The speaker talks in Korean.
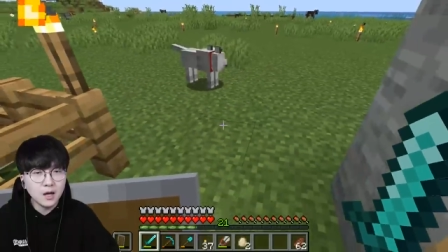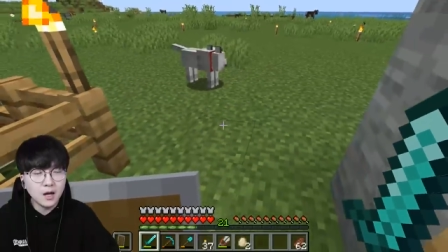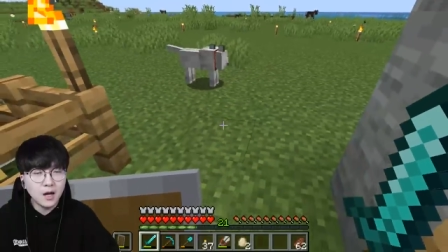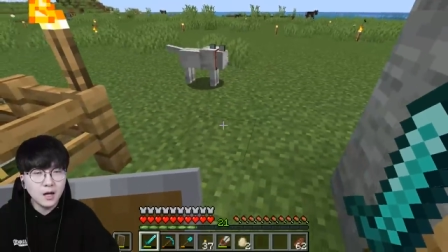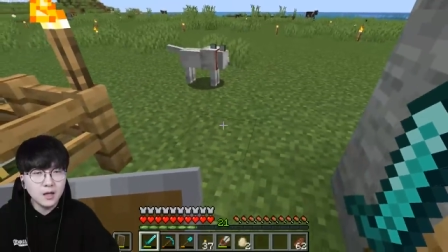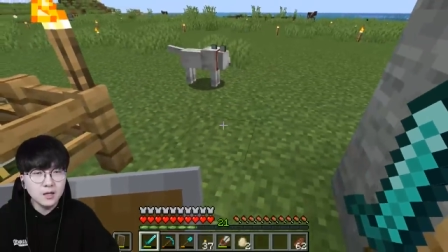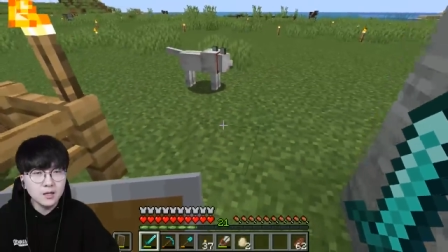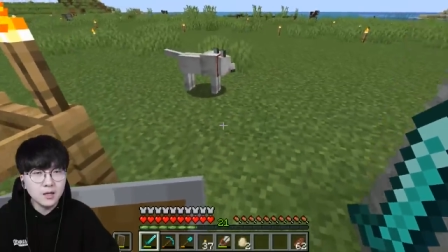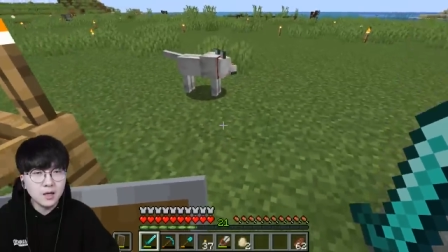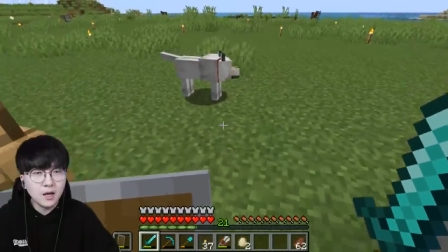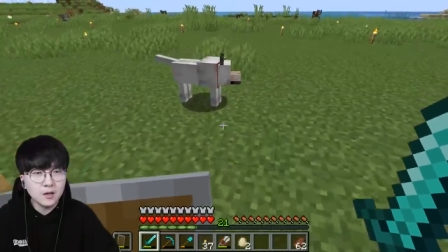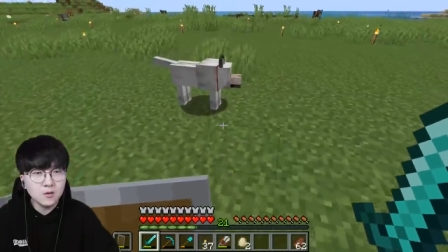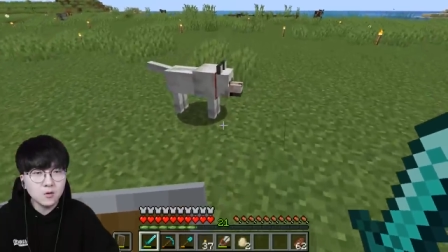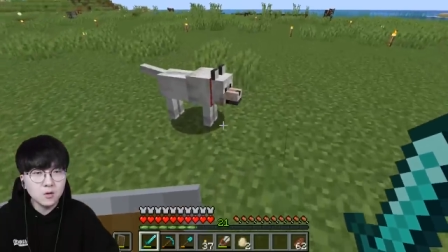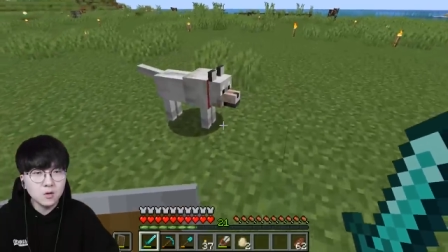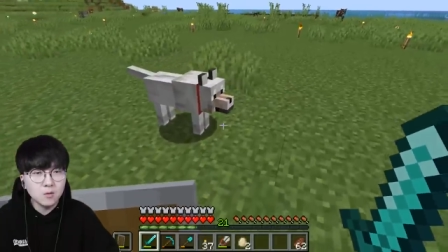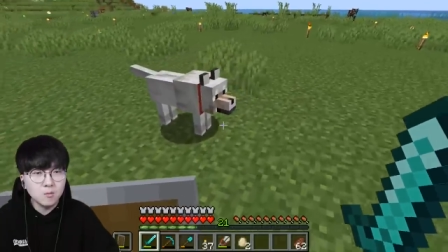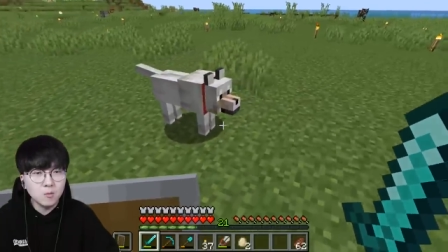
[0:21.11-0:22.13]
하는
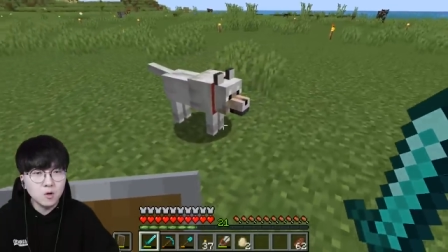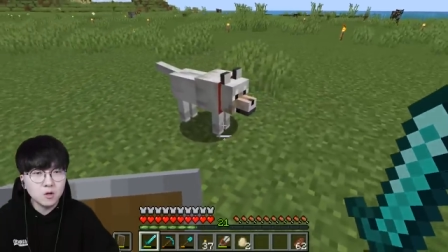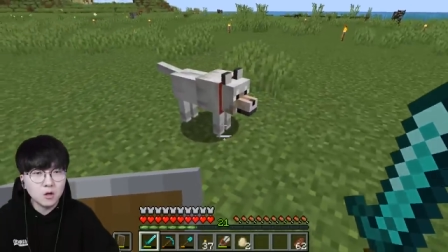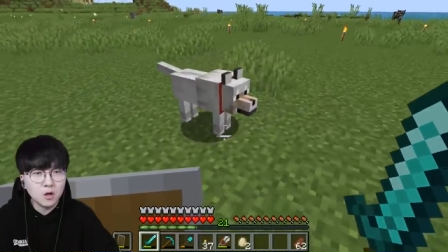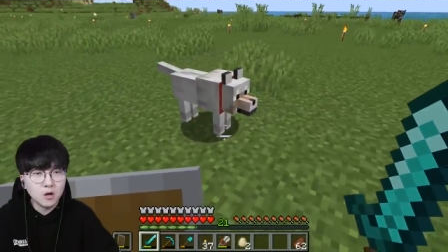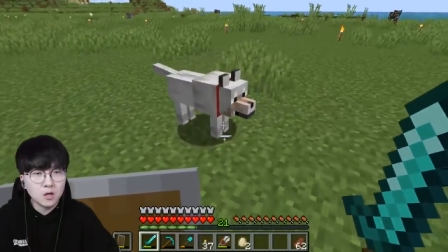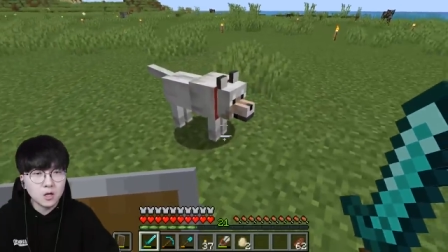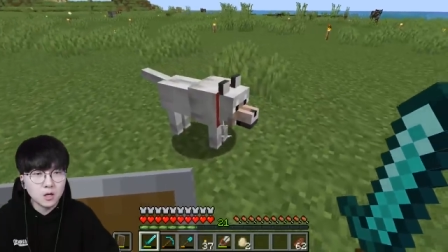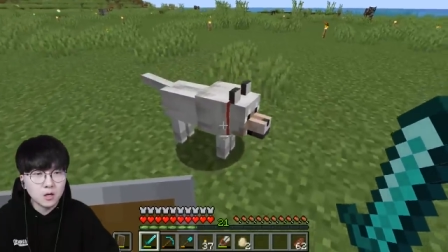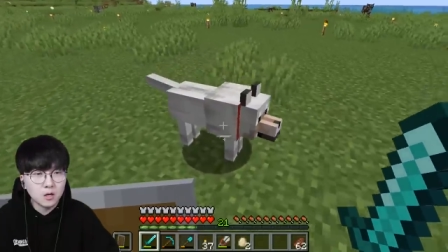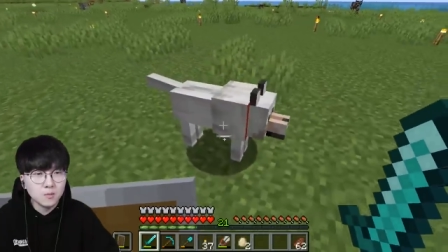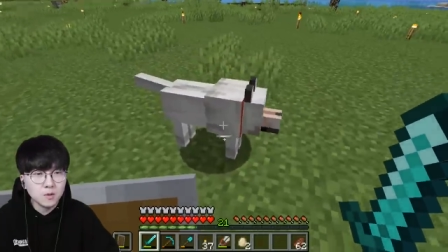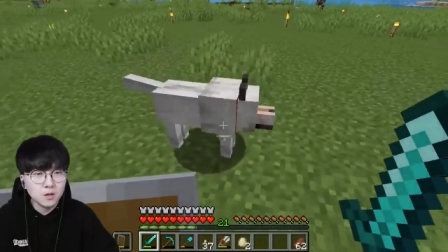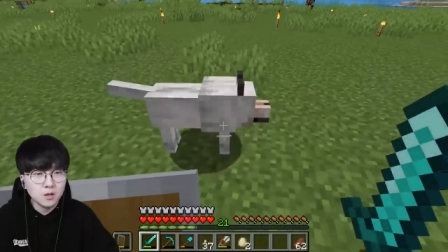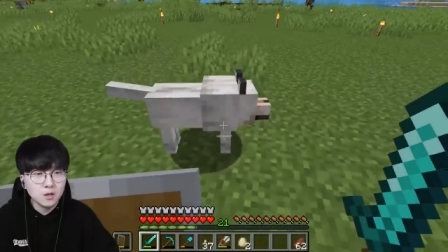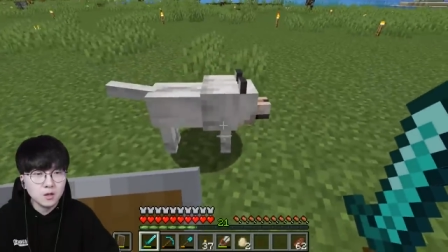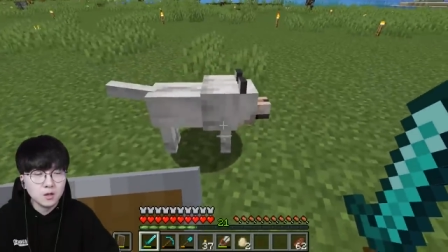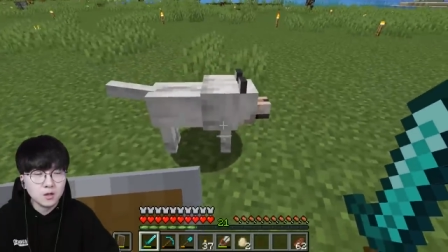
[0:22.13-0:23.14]
행동은 뭐
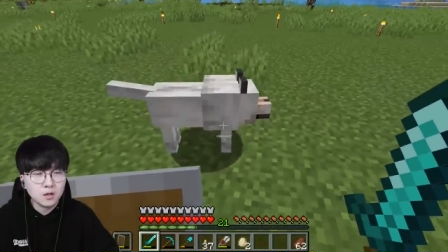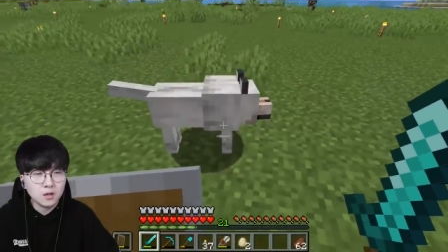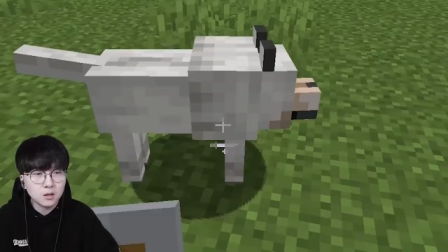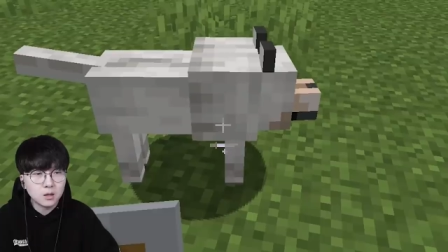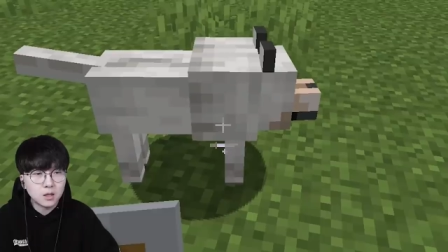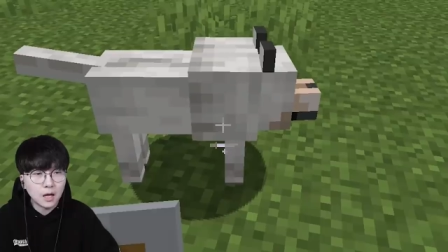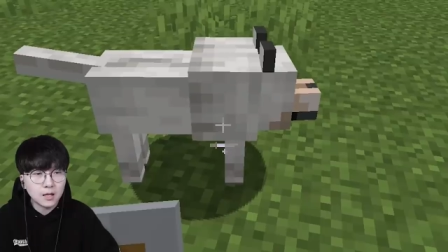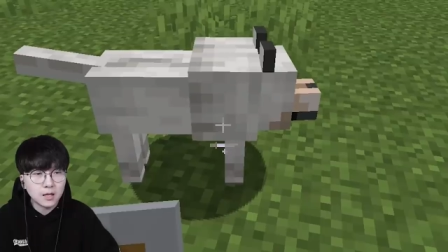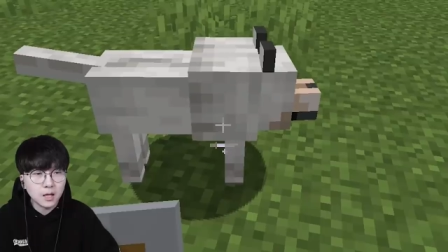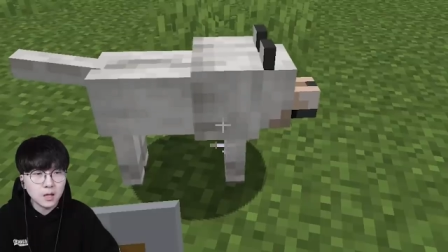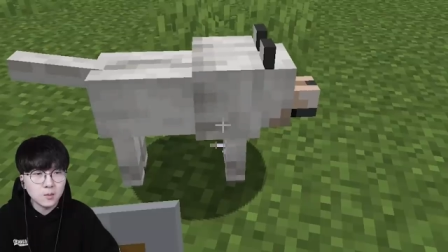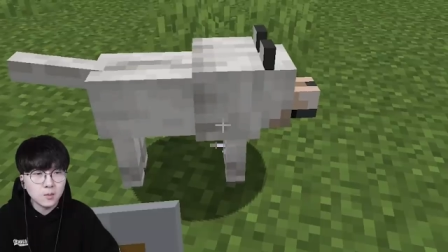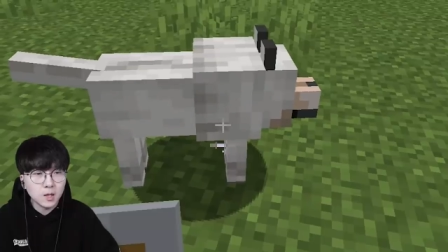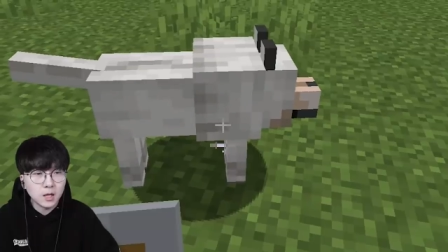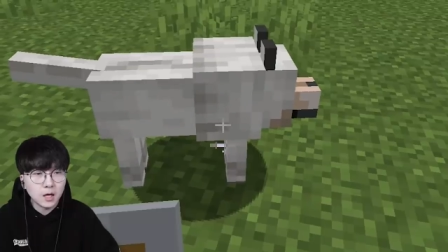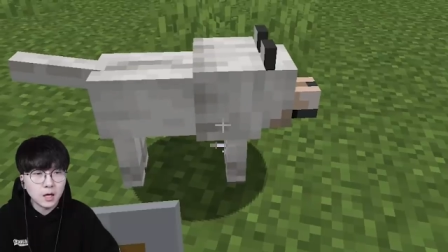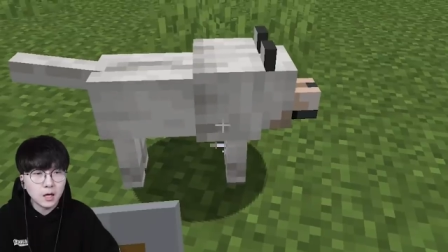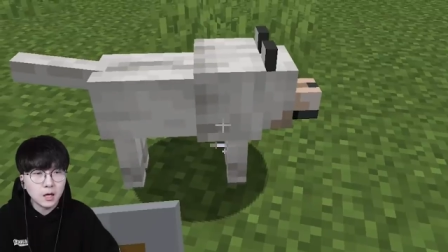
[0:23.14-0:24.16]
영락없는
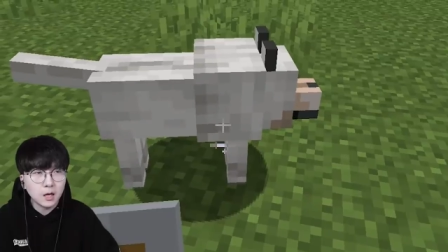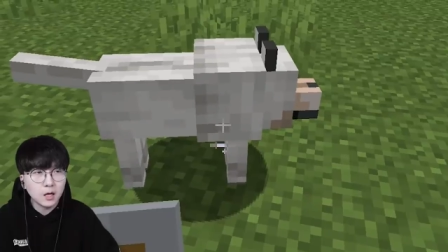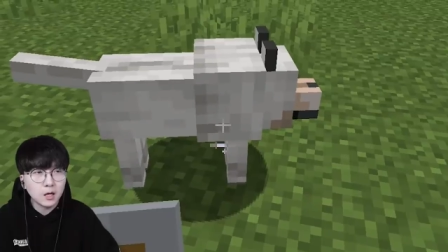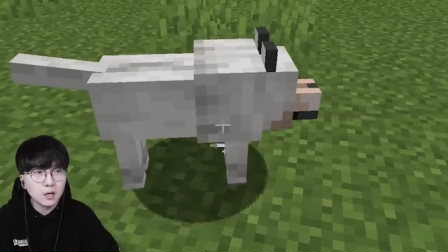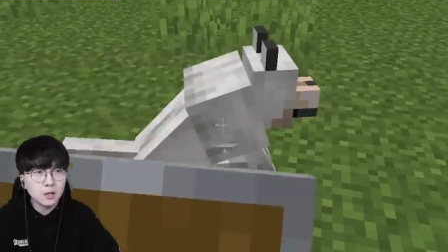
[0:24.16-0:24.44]
댕댕입니다